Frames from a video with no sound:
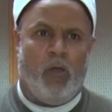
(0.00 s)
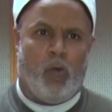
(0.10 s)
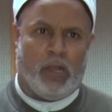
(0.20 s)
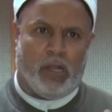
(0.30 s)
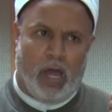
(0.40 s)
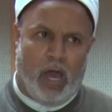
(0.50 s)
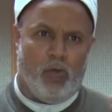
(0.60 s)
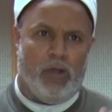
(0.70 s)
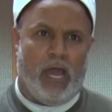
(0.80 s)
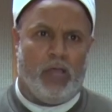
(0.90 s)
والله
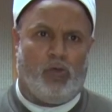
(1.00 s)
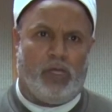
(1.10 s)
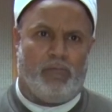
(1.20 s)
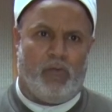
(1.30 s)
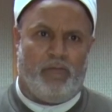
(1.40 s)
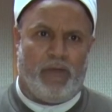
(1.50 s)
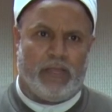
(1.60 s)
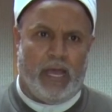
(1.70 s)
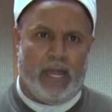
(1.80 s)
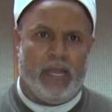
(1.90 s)
والله لا يحب
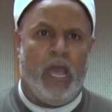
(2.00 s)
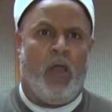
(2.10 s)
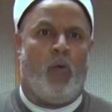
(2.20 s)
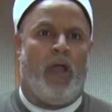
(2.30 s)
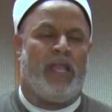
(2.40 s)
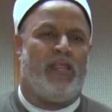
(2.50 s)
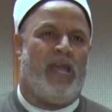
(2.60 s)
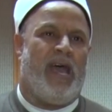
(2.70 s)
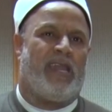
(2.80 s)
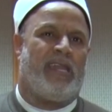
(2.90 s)
الفساد
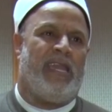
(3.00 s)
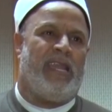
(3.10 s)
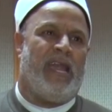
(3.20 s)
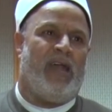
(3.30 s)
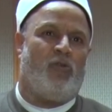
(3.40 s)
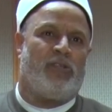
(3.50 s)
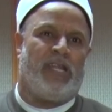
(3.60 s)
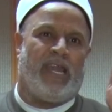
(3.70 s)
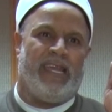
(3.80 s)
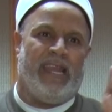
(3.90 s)
واذا قيل له
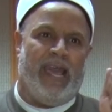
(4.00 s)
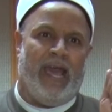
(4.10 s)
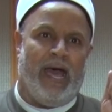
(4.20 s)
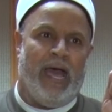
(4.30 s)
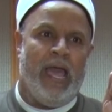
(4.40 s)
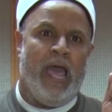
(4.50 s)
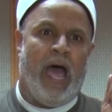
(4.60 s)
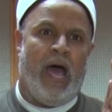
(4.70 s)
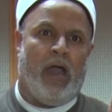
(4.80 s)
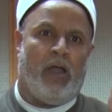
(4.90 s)
اتق الله
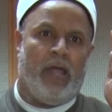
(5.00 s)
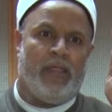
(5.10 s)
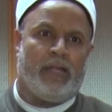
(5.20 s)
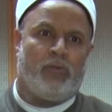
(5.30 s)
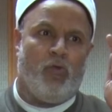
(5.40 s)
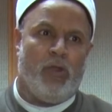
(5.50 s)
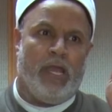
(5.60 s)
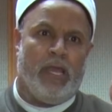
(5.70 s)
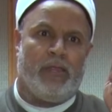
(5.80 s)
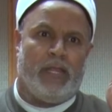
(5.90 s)
اخذته
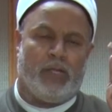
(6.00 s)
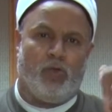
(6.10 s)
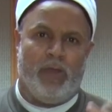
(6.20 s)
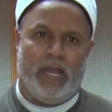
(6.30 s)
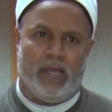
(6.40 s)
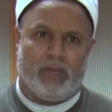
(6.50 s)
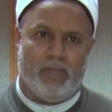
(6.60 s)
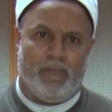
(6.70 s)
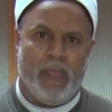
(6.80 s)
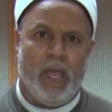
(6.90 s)
العزه
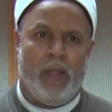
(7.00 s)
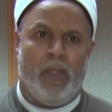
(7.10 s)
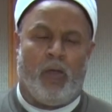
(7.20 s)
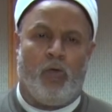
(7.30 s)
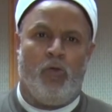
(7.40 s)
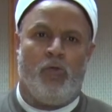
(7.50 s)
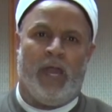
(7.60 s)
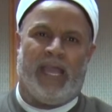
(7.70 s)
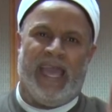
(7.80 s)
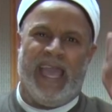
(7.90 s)
بالاثم نقول
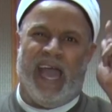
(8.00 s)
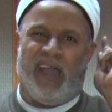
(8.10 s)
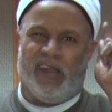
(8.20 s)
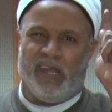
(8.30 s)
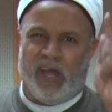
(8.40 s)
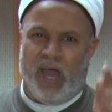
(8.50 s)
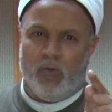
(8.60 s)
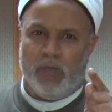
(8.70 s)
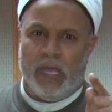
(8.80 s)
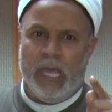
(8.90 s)
لك يا
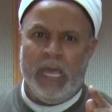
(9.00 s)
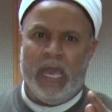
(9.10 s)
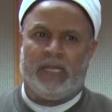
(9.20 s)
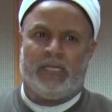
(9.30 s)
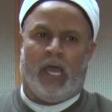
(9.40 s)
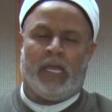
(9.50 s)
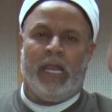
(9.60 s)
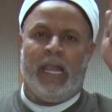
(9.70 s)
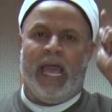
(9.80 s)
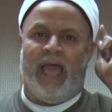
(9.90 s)
قرضاوي اتق
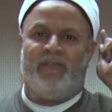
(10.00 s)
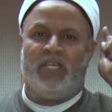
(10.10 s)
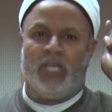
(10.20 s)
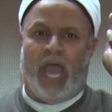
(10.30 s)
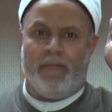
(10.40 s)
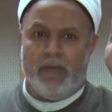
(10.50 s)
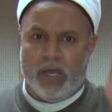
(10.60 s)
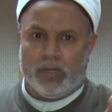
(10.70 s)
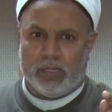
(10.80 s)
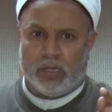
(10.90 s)
الله في شعب
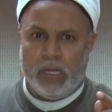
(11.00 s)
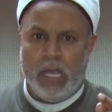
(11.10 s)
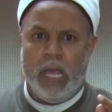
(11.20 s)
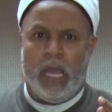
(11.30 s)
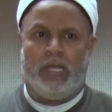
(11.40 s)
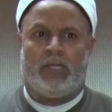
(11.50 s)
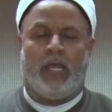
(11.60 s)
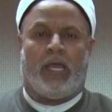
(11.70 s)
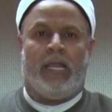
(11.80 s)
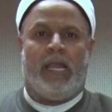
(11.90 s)
مصر
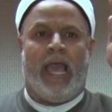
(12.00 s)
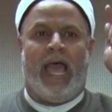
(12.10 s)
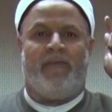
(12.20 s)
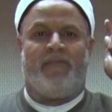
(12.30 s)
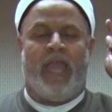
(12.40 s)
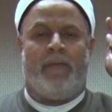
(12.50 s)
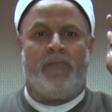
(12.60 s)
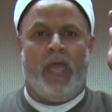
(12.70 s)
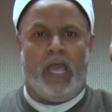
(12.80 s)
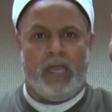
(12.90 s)
اتق الله في
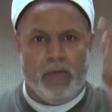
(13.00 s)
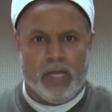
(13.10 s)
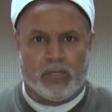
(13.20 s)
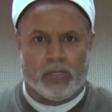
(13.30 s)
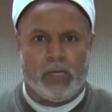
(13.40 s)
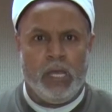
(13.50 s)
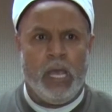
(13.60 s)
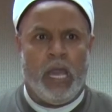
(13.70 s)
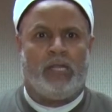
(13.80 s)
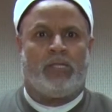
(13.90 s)
ابناء مصر
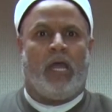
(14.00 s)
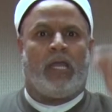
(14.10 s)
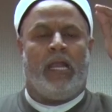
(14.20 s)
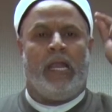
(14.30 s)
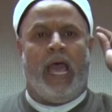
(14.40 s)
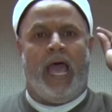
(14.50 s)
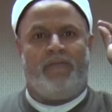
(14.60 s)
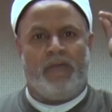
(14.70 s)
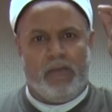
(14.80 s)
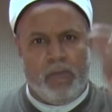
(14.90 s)
اتق الله
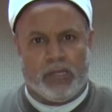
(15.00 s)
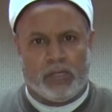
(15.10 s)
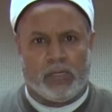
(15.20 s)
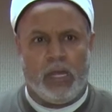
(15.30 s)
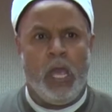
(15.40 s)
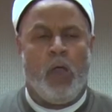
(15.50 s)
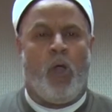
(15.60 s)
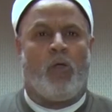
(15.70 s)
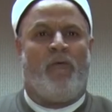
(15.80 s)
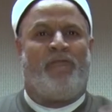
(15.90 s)
في مصر
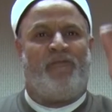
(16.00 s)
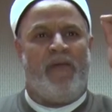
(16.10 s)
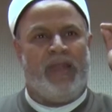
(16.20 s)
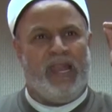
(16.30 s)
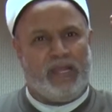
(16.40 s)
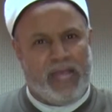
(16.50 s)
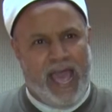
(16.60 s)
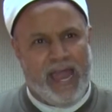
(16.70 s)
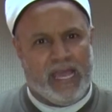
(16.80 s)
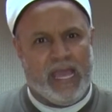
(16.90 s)
وكف من
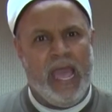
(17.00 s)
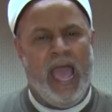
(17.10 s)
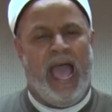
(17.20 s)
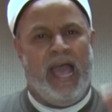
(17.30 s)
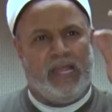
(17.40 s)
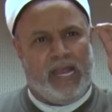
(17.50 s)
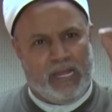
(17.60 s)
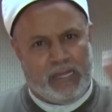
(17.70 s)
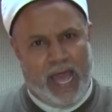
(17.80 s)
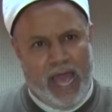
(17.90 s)
لسانك هذا
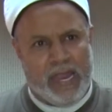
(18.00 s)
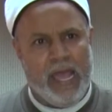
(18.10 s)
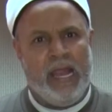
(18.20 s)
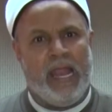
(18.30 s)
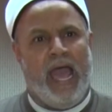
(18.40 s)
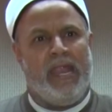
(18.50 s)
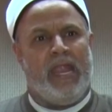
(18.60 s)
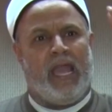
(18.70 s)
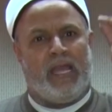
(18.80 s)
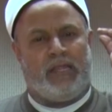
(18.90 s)
اللسان
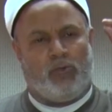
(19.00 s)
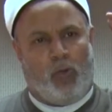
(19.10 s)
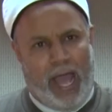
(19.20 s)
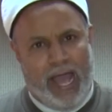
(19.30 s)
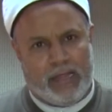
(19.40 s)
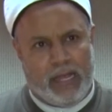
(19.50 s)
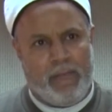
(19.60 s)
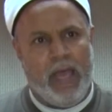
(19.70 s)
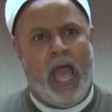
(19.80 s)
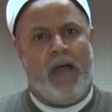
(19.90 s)
لانك
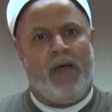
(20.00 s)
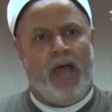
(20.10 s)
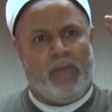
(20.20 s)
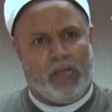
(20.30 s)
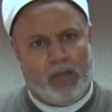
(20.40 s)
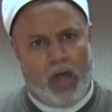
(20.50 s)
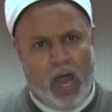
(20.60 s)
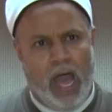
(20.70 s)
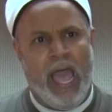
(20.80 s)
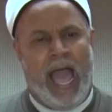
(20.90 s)
ستحاسب امام
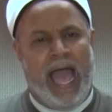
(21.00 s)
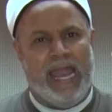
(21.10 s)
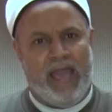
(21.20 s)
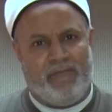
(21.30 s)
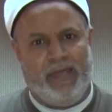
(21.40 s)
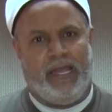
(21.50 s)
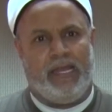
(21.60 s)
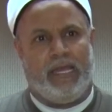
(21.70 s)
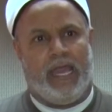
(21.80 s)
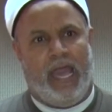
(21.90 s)
الله على
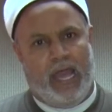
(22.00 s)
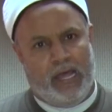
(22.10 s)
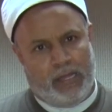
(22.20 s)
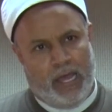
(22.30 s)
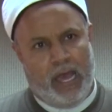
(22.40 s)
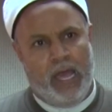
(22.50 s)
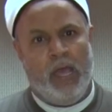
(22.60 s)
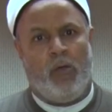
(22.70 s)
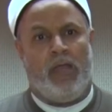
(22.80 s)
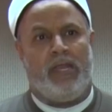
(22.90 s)
فعلك هذا
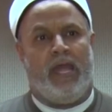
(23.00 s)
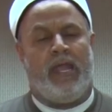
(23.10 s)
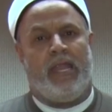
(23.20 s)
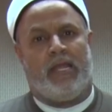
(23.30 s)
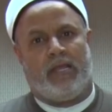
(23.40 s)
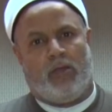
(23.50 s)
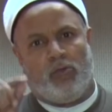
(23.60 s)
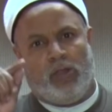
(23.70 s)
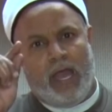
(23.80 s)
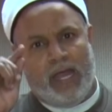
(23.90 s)
واننا نسال
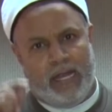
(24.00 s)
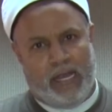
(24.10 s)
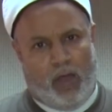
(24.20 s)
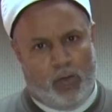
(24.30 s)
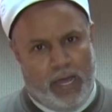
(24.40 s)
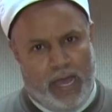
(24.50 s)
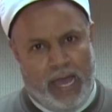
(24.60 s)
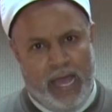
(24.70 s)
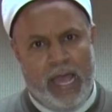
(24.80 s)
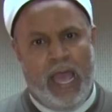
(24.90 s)
الله جل
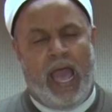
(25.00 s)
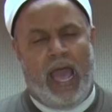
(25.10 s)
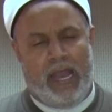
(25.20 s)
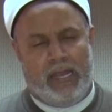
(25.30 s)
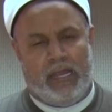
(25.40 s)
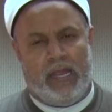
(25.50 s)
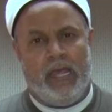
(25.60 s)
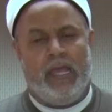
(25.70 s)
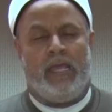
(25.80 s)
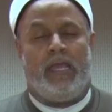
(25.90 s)
علاه ان
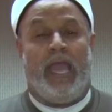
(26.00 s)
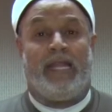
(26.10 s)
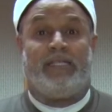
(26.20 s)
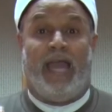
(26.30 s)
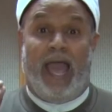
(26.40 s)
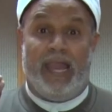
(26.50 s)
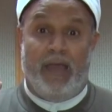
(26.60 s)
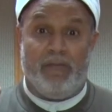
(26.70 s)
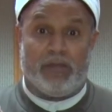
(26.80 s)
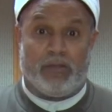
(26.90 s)

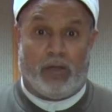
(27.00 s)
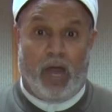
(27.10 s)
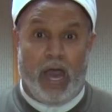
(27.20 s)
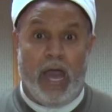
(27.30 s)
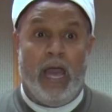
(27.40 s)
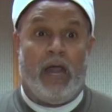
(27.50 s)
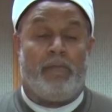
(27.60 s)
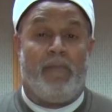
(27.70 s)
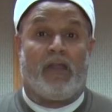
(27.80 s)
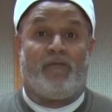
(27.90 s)
يجعل مصر
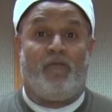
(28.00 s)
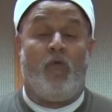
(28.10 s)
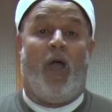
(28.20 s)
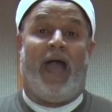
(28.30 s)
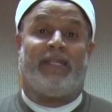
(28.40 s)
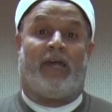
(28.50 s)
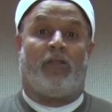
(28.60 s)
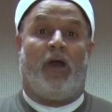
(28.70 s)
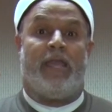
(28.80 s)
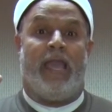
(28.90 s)
مرفوعة
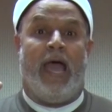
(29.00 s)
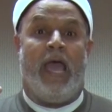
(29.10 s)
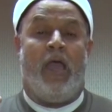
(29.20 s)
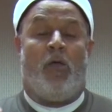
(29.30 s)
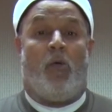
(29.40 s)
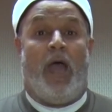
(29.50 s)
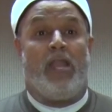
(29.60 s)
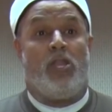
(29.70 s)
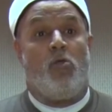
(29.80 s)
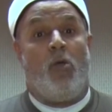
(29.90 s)
الراية
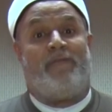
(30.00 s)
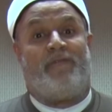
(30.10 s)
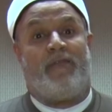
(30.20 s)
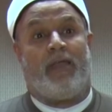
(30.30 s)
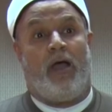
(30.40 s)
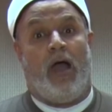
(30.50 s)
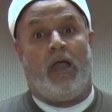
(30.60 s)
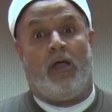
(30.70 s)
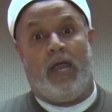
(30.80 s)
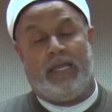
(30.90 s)
وأن يوفق
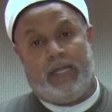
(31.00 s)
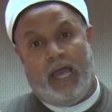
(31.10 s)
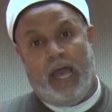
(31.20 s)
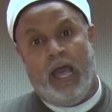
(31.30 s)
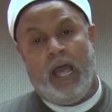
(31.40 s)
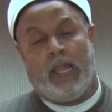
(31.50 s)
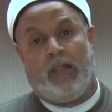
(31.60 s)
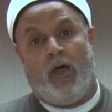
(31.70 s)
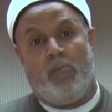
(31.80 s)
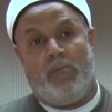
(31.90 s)
قائدها
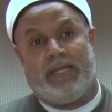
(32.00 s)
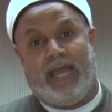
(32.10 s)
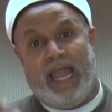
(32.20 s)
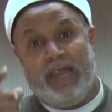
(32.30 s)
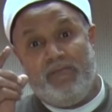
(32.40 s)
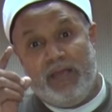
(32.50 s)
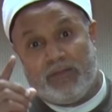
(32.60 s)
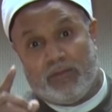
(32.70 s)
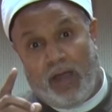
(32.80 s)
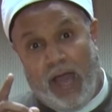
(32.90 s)
اللهم اجعل
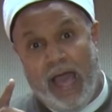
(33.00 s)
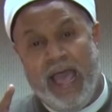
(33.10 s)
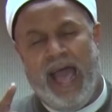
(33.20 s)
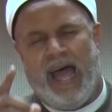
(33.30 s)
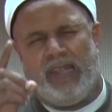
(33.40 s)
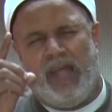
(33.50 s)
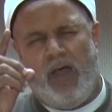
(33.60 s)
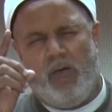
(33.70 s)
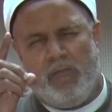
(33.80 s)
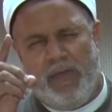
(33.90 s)
مصر
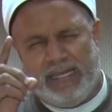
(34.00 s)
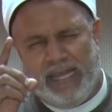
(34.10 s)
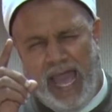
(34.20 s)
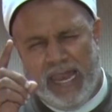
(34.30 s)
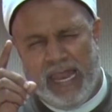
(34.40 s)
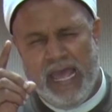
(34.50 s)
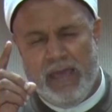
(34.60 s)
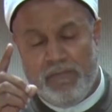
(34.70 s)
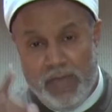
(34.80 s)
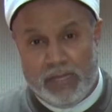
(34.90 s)
اللهم اجعل
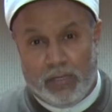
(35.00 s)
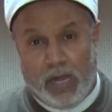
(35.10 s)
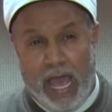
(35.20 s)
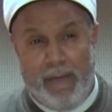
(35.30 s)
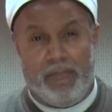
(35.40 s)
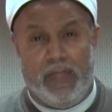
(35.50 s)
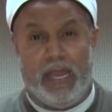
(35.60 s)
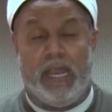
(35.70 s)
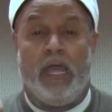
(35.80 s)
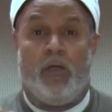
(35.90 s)
مصر
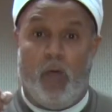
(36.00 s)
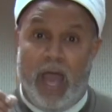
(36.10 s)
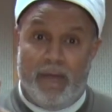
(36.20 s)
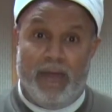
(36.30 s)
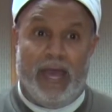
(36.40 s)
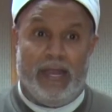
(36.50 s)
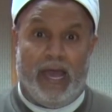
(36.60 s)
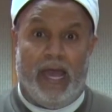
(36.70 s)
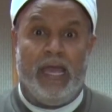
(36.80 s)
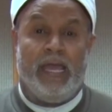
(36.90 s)
أمنا
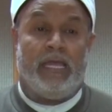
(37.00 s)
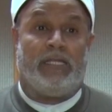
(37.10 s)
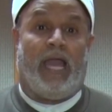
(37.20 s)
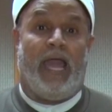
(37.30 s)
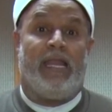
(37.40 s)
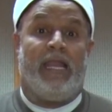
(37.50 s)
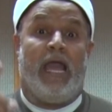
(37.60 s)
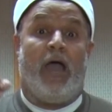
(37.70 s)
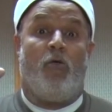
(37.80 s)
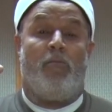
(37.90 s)
وأمانا اجعل
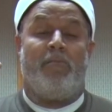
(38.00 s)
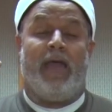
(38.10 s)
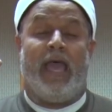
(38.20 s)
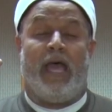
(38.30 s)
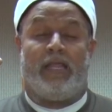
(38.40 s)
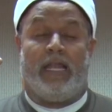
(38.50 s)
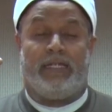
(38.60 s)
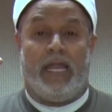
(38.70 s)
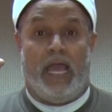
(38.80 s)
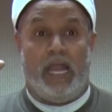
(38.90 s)
اللهم يا ذا
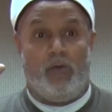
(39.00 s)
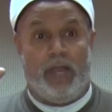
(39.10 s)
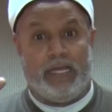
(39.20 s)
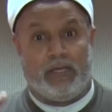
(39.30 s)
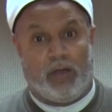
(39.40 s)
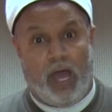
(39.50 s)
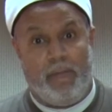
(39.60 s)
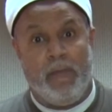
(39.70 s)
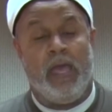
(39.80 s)
الجلال والإكرام